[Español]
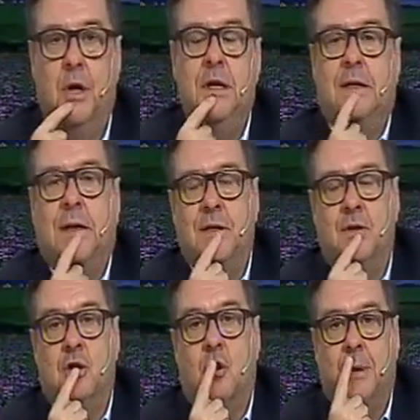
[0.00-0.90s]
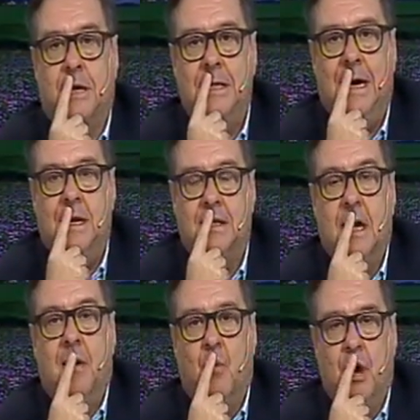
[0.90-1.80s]
en instalaciones comerciales,
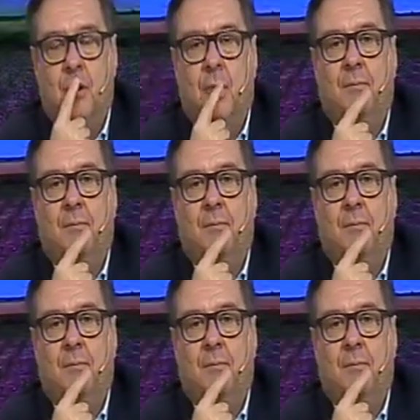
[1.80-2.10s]
bueno,